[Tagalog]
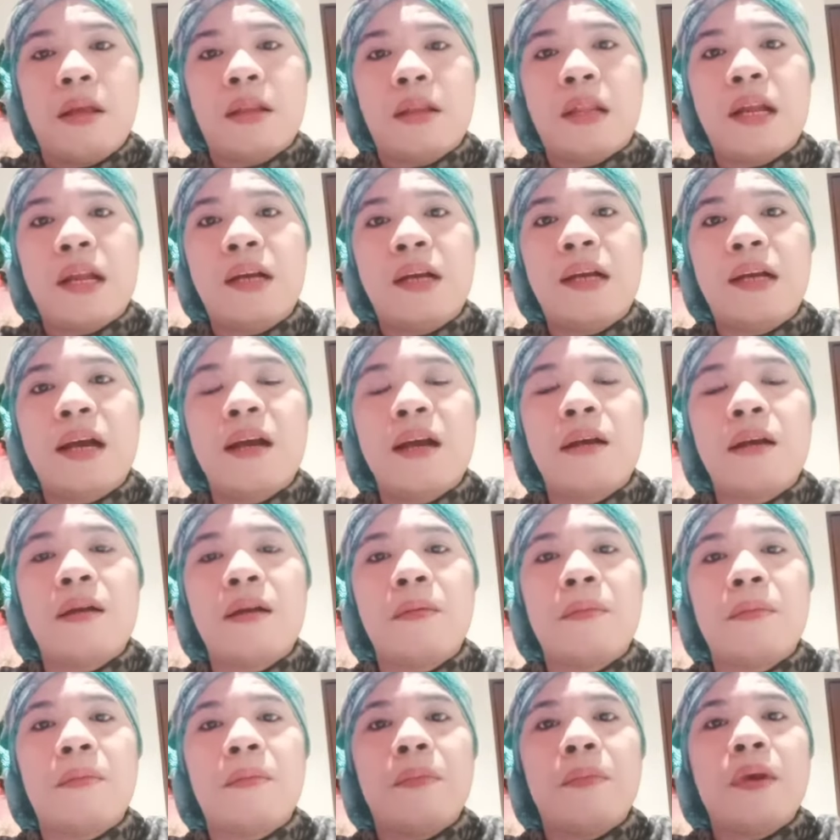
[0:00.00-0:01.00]

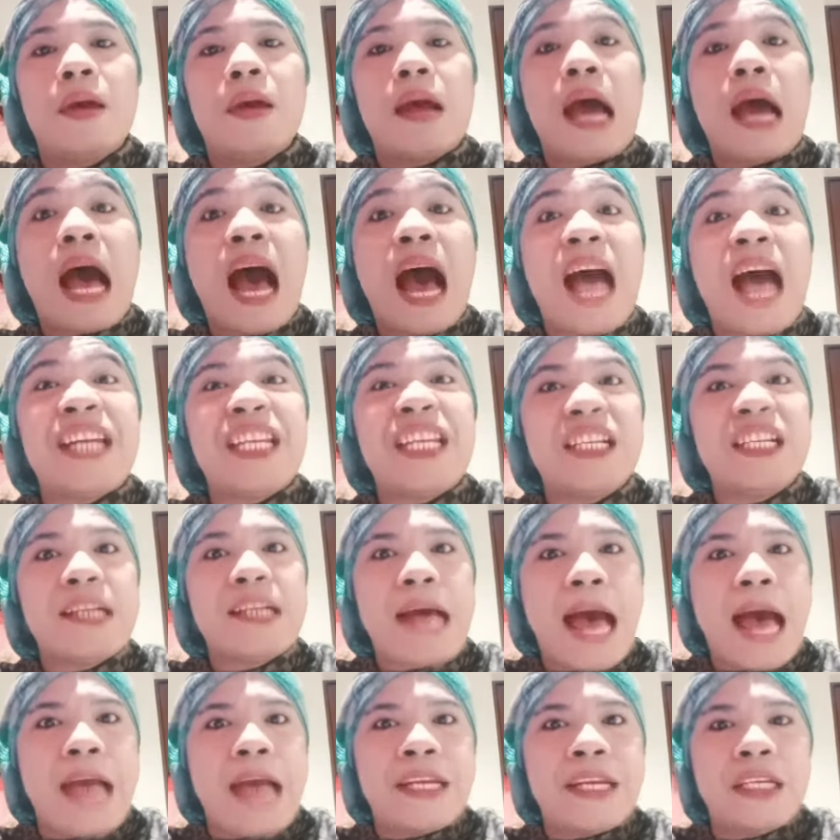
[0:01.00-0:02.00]
Talagang adik na
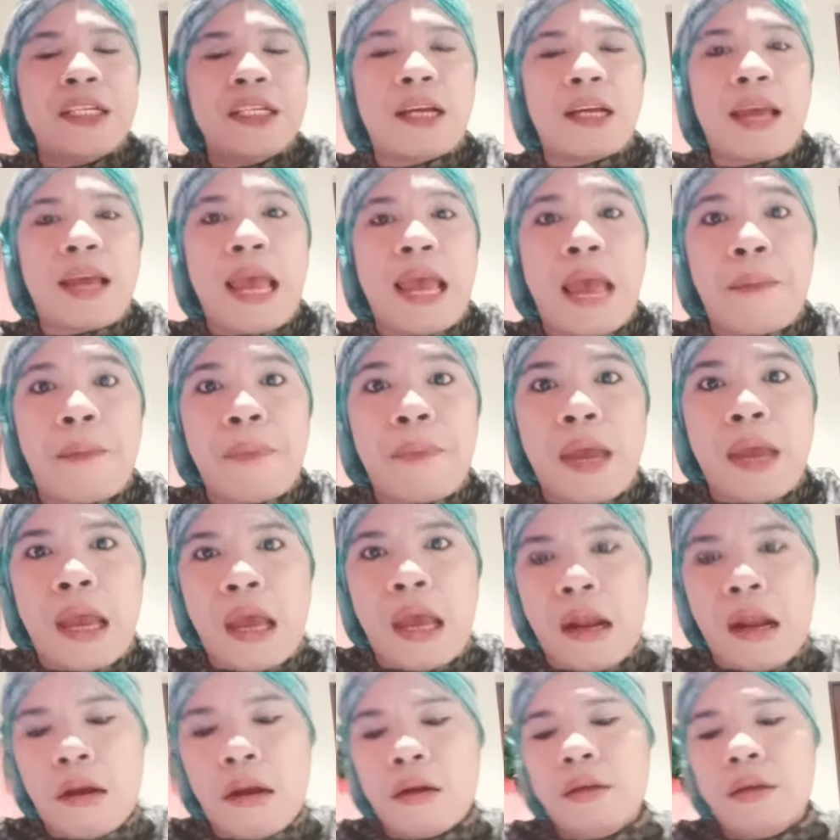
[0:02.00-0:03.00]
adik ng
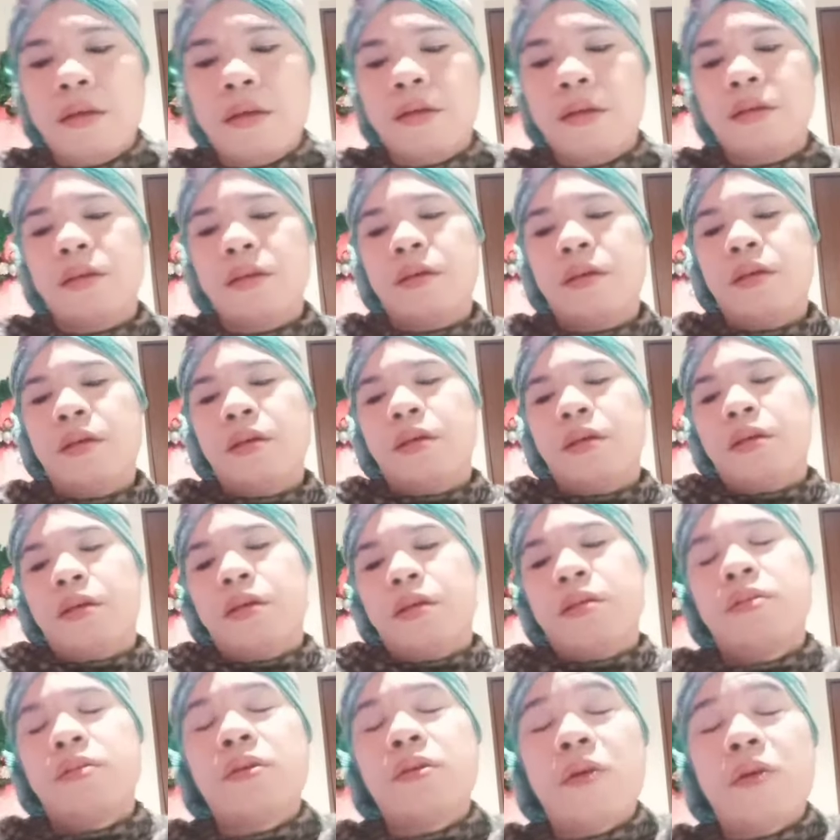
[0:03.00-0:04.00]
ML.
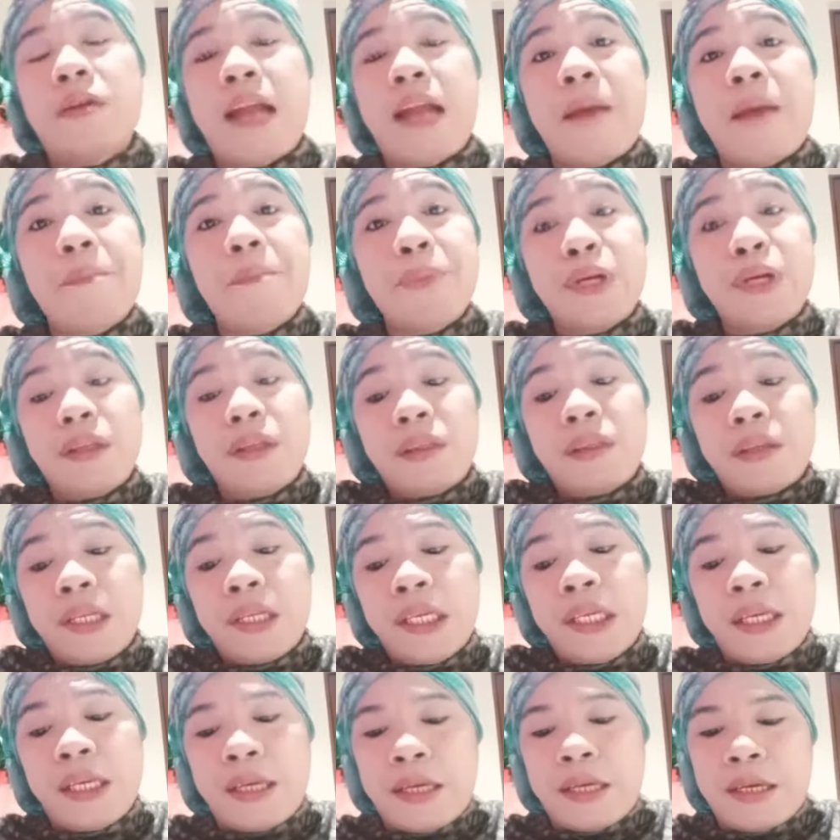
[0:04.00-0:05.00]
So, number
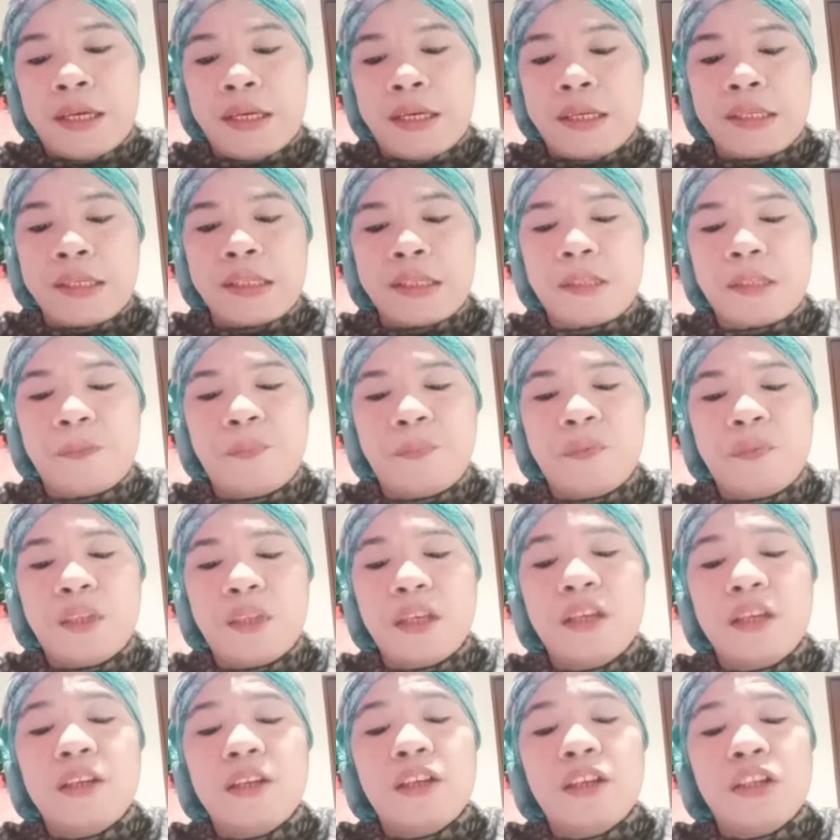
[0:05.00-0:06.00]
3 is
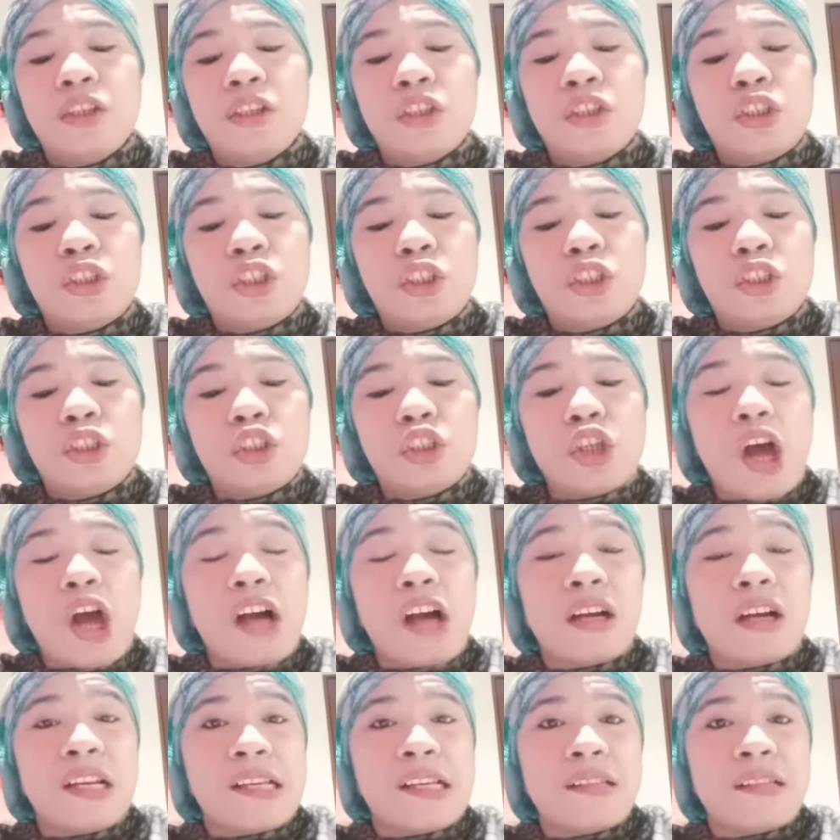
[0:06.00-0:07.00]

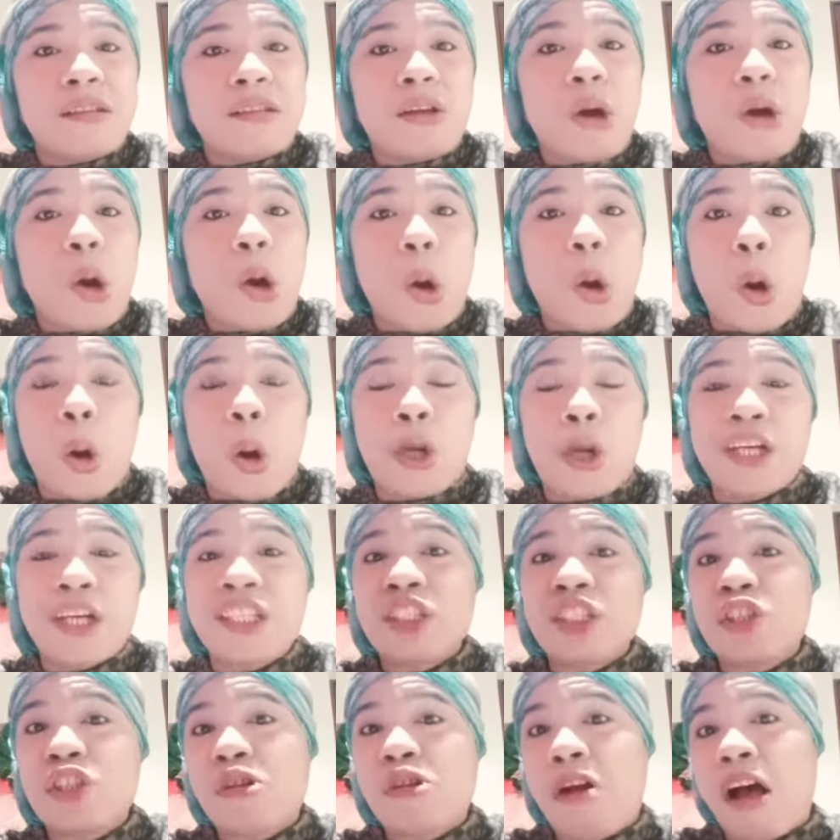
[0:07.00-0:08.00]
chocolate or
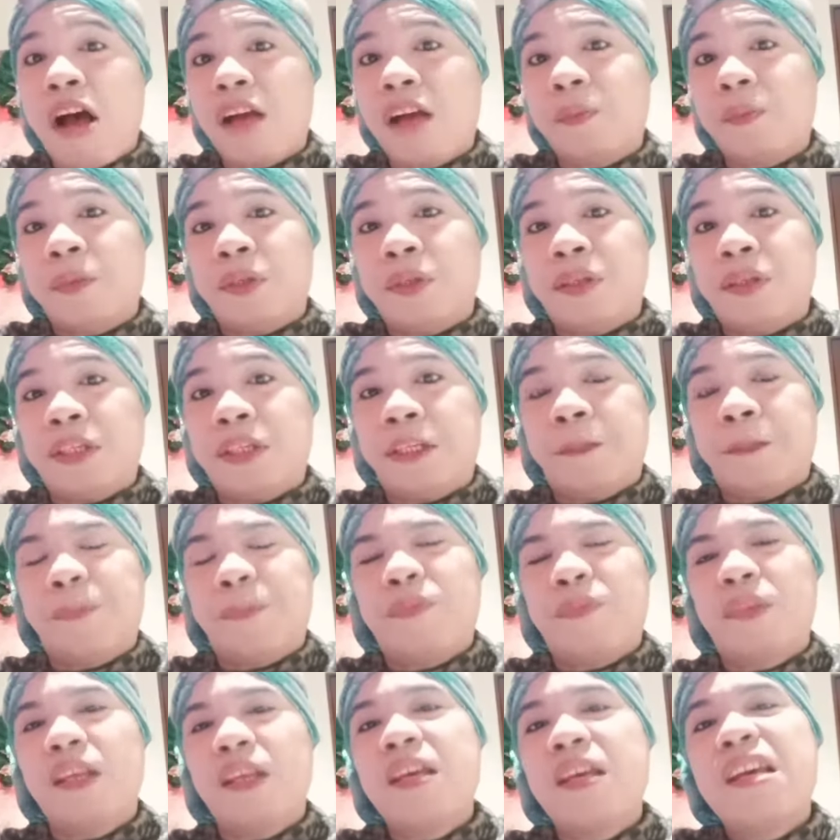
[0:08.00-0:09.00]
strawberry.
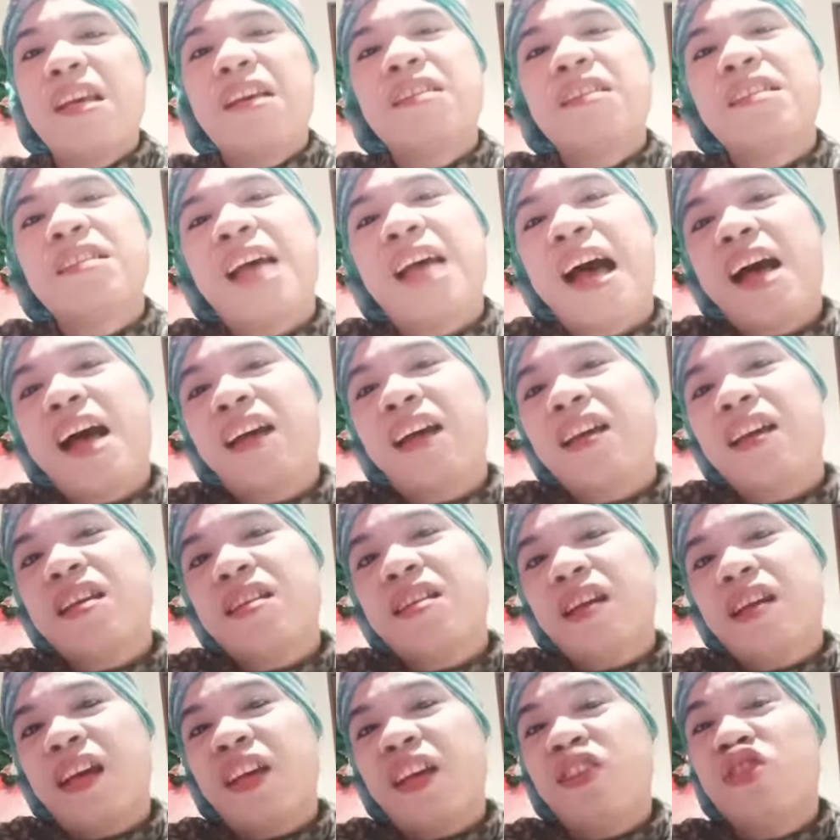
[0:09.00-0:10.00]
Sa akin
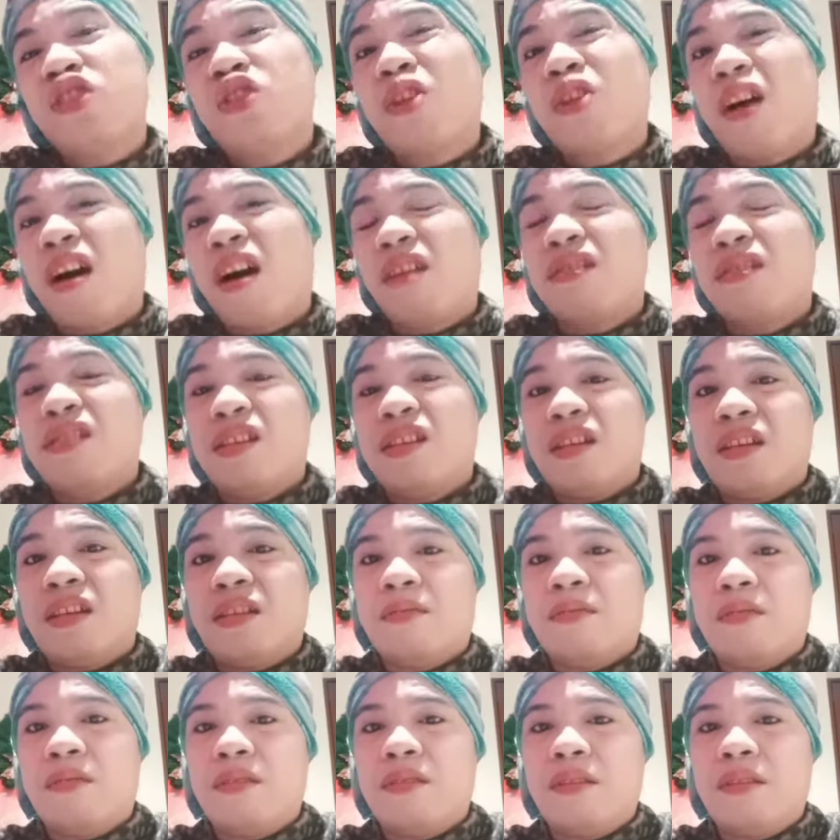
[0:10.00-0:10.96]
ay chocolate.